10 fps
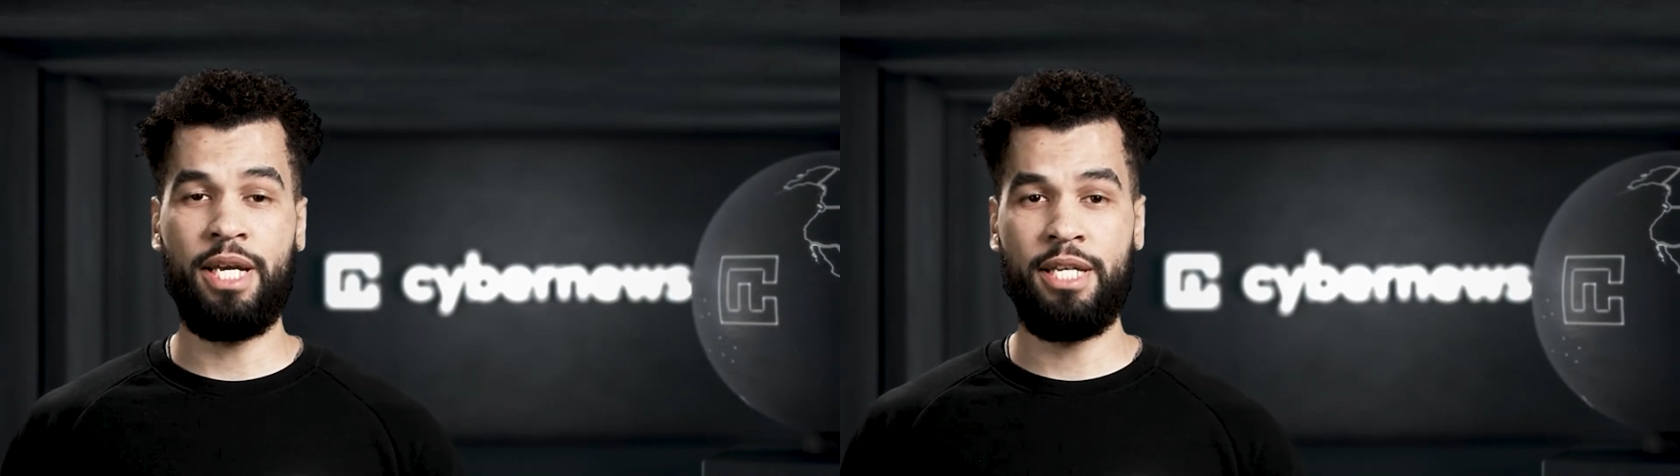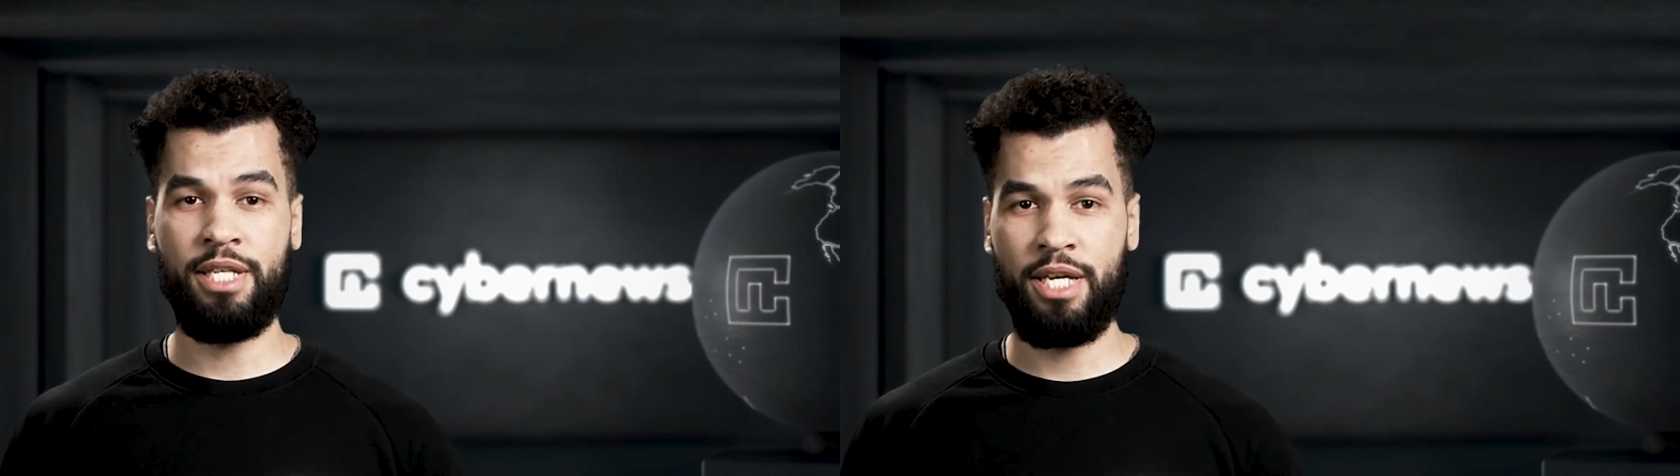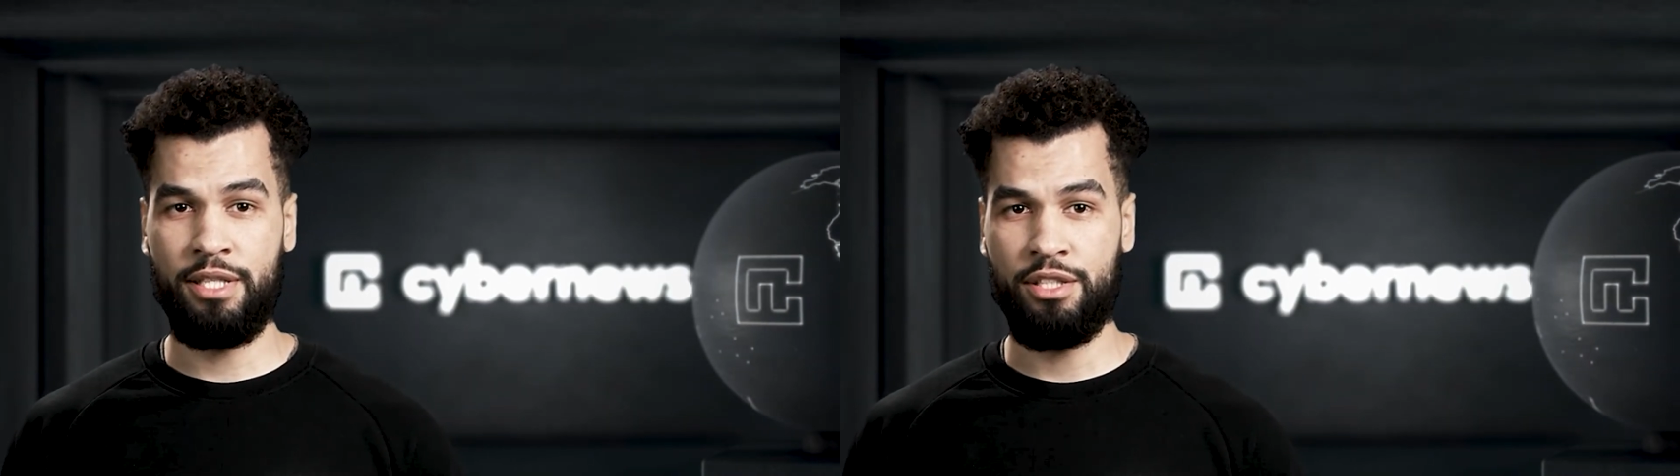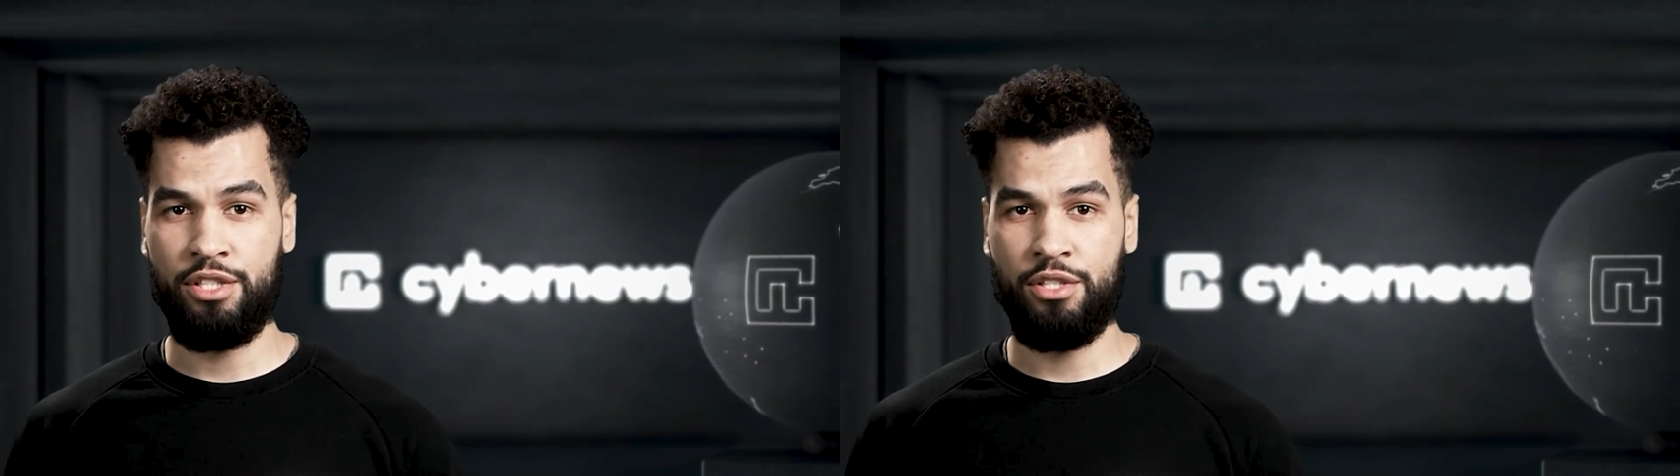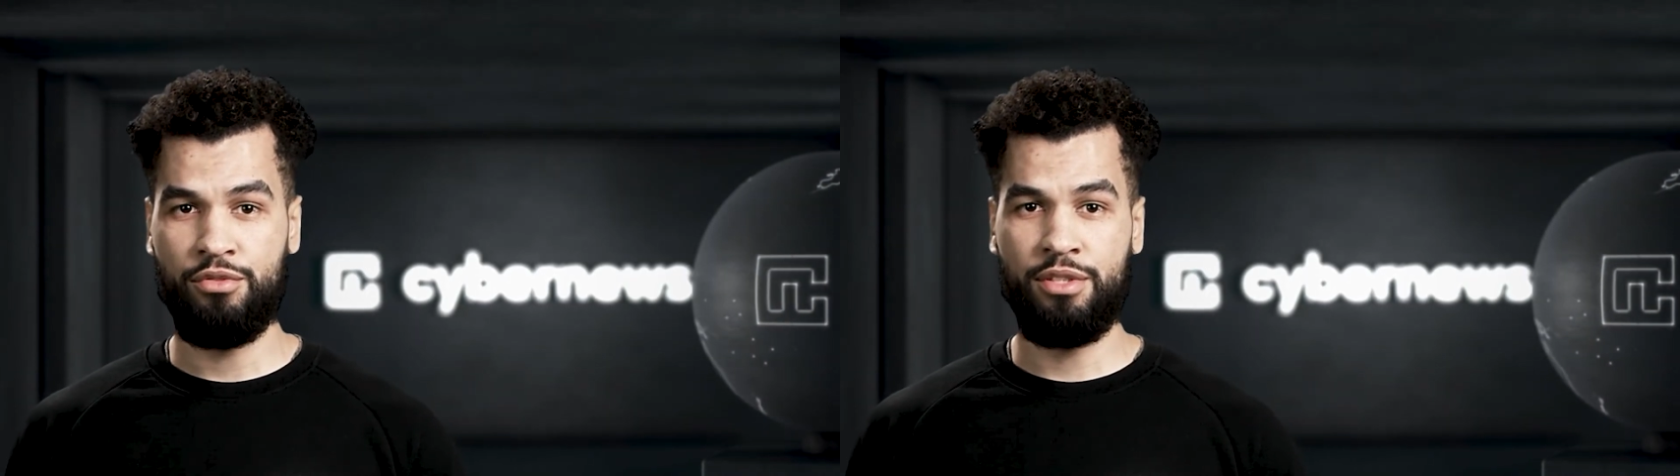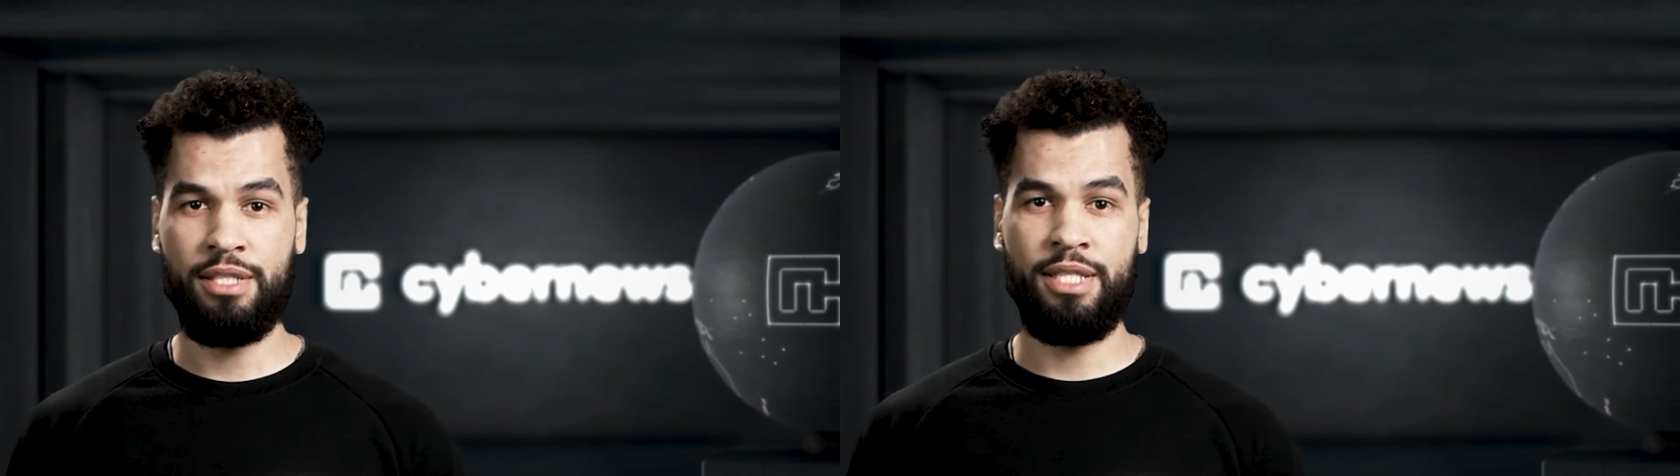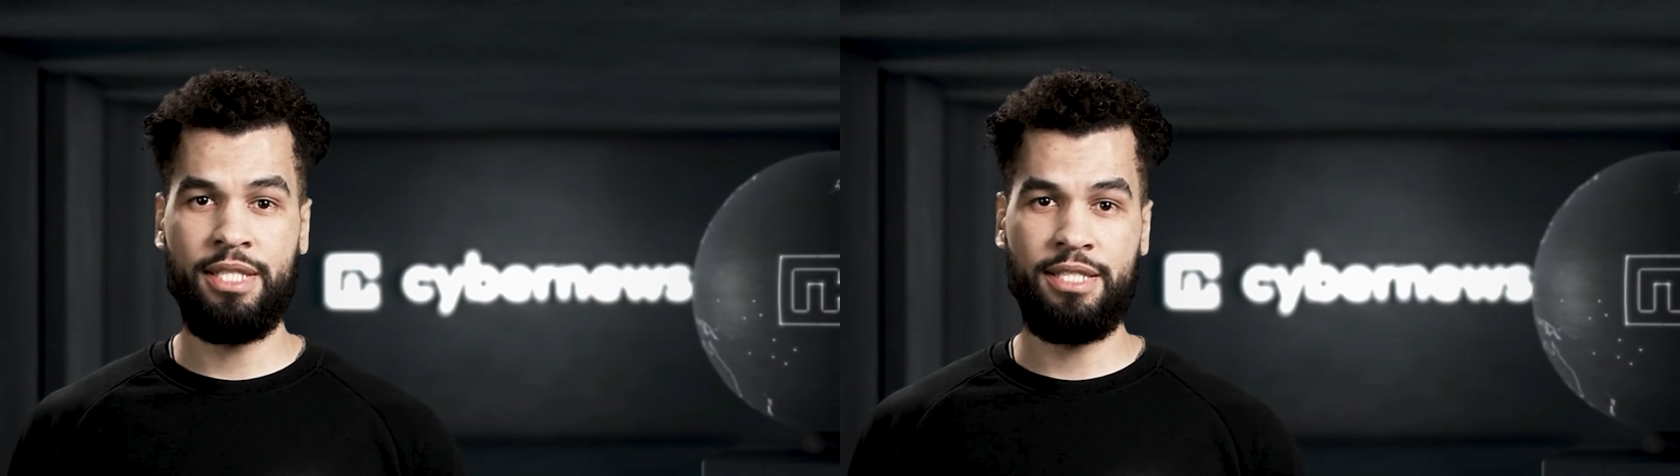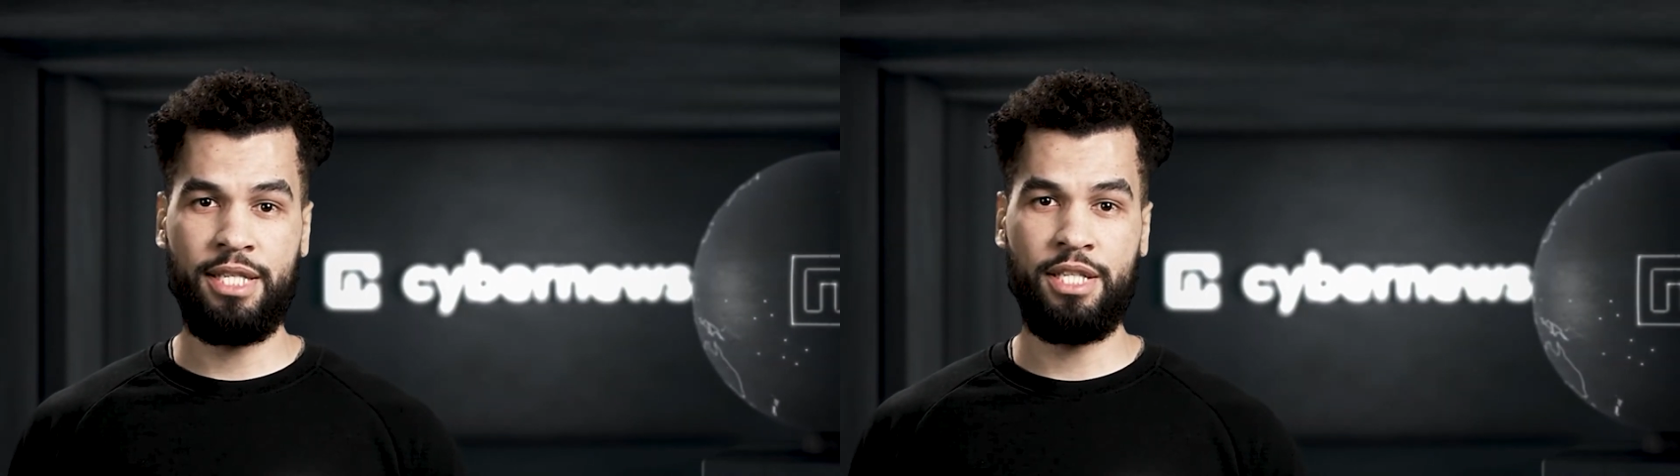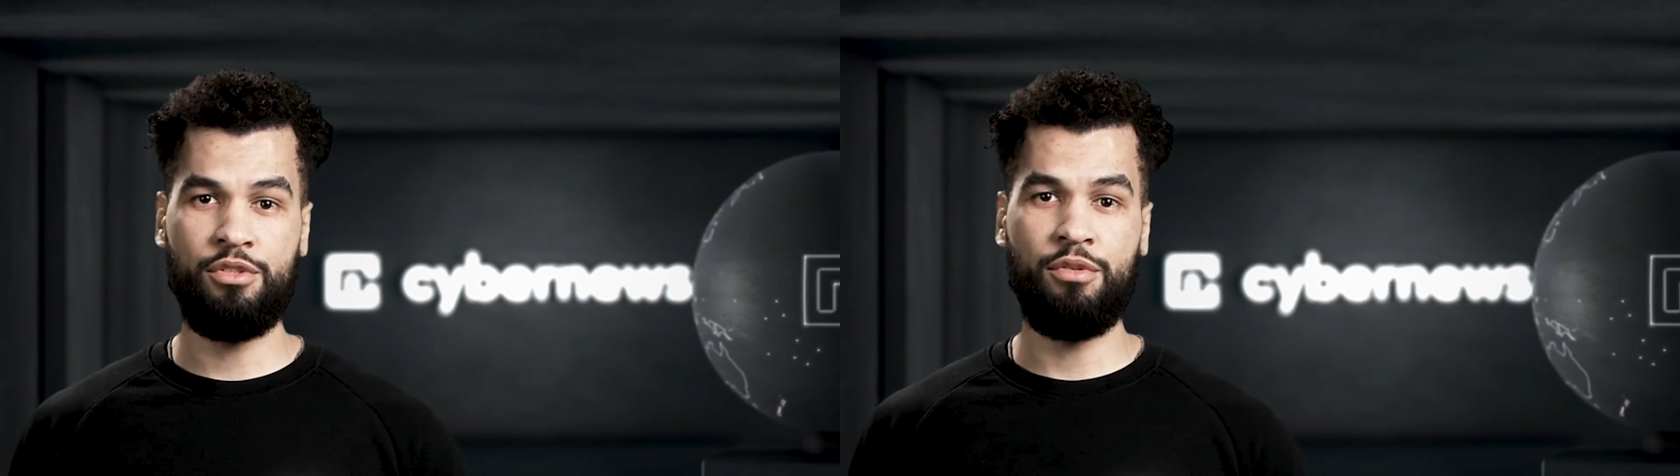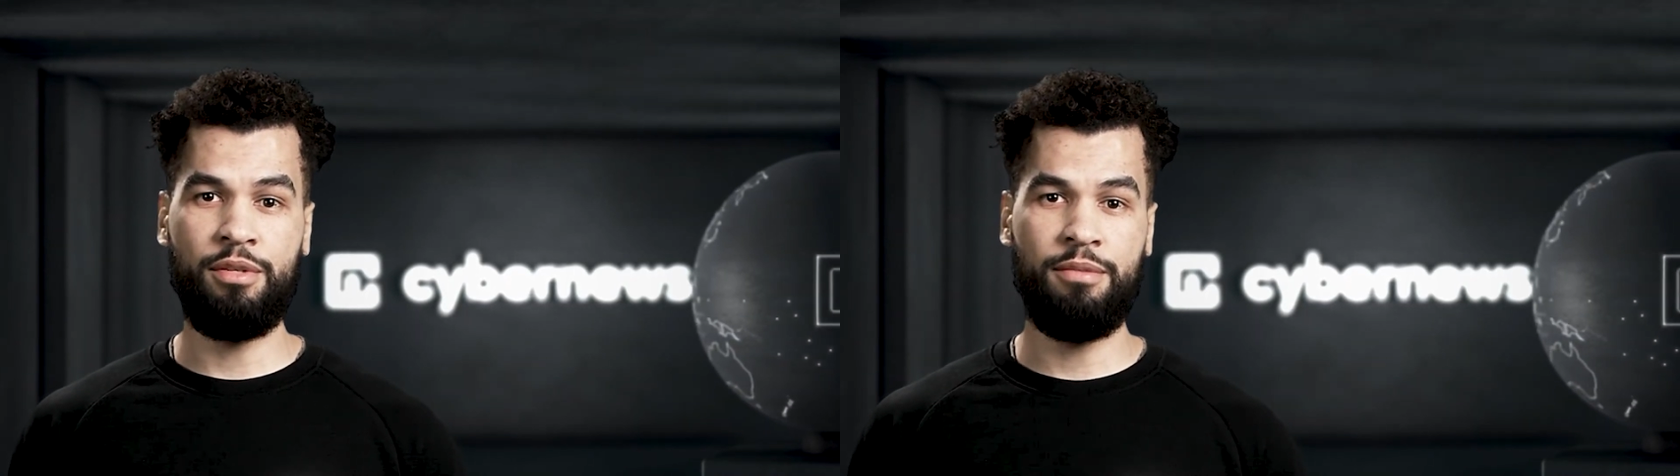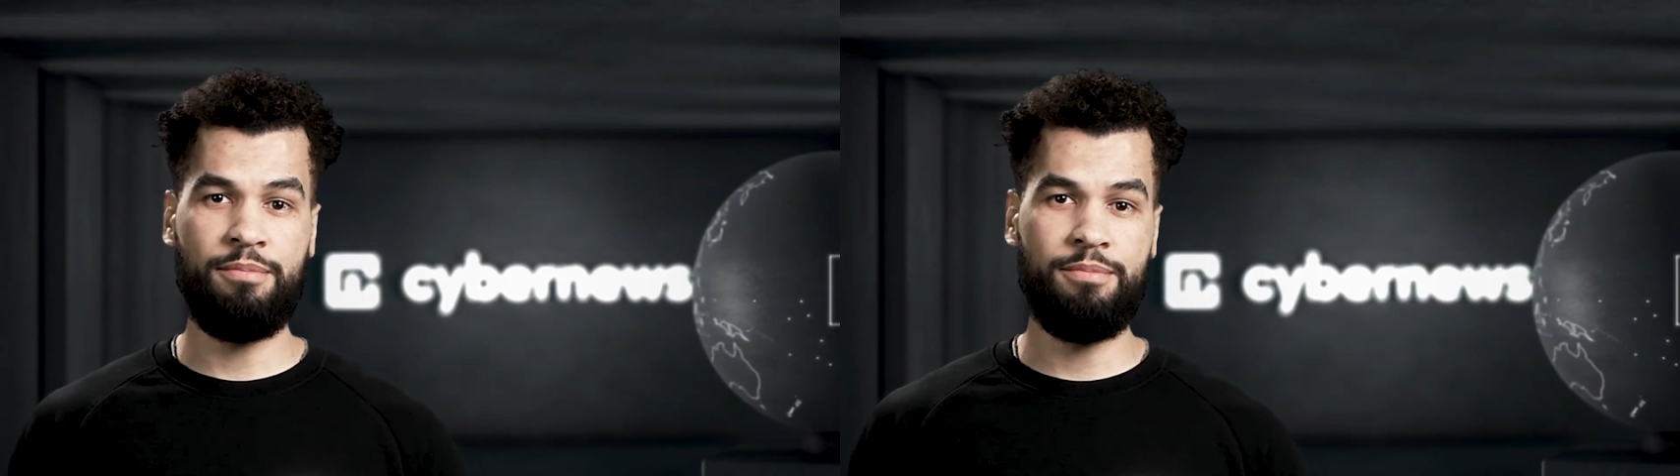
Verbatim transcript: à la guerre a déjà suscité des inquiétudes.